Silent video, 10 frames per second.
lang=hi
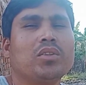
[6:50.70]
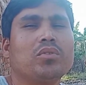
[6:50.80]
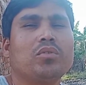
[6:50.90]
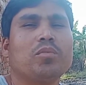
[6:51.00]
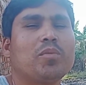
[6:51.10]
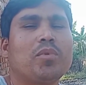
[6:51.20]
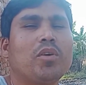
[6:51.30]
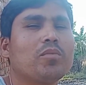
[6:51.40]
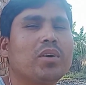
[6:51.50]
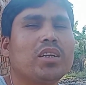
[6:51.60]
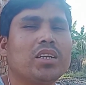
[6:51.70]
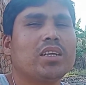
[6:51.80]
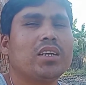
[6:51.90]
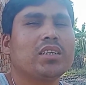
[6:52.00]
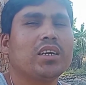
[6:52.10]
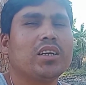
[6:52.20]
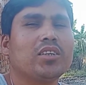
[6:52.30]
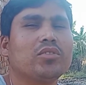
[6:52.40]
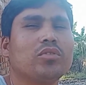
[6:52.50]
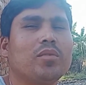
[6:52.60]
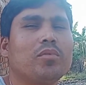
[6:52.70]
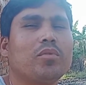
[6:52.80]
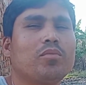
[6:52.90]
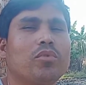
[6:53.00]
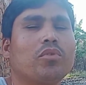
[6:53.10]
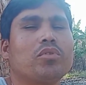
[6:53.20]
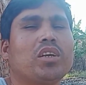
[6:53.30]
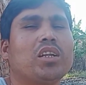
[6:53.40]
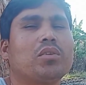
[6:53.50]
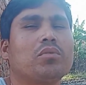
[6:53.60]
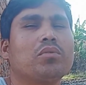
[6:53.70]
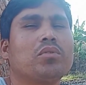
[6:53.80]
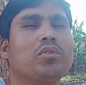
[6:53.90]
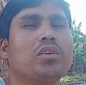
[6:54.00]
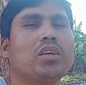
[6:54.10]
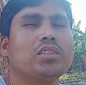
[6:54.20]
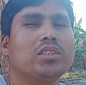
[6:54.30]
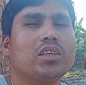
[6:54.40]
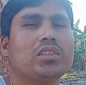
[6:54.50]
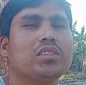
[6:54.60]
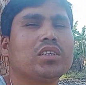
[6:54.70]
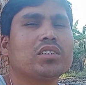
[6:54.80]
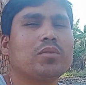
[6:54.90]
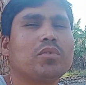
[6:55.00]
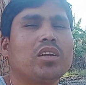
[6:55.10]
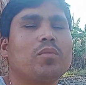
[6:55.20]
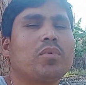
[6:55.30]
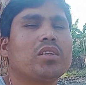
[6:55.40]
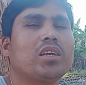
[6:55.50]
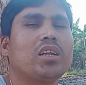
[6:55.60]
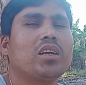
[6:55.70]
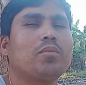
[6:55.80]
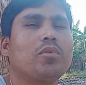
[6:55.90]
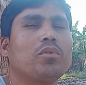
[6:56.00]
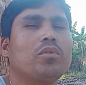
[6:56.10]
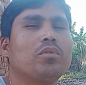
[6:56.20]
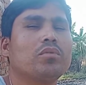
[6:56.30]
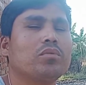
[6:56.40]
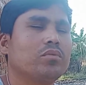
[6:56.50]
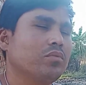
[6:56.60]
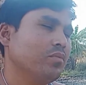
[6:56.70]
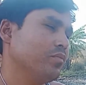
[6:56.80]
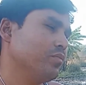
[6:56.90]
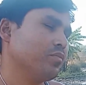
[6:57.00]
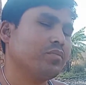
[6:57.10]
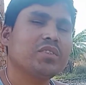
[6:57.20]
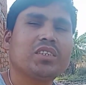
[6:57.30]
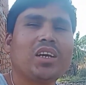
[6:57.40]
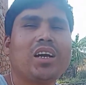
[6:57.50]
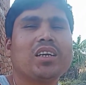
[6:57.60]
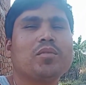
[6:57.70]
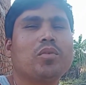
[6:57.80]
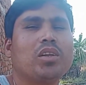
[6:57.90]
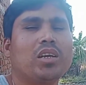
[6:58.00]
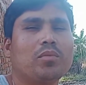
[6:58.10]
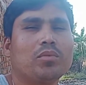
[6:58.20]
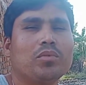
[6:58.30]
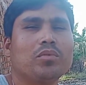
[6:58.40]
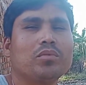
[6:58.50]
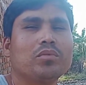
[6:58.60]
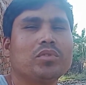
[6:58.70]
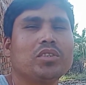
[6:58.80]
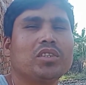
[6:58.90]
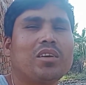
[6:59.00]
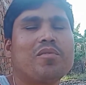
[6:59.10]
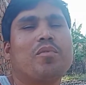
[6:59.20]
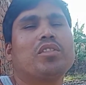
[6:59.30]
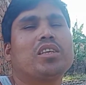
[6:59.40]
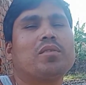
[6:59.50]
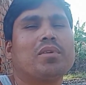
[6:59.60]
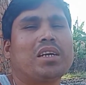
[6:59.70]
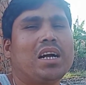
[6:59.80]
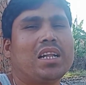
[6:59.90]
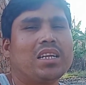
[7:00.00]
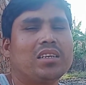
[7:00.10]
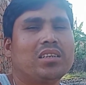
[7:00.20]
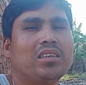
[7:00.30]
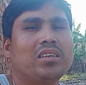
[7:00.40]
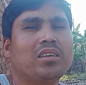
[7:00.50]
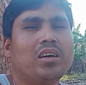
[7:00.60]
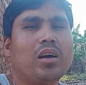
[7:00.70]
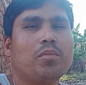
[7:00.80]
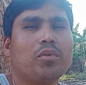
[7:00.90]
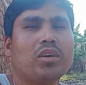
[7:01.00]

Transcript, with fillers: तो मेरे ब्लॉग बन नहीं रहे क्या जो आप लोग बोर हो जा रहे हो अनसब्सक्राइब करना पड़ जा रहा है आप लोग को क्या ही बोलें आपको जितना भी बोलते हैं बेकार है आप लोग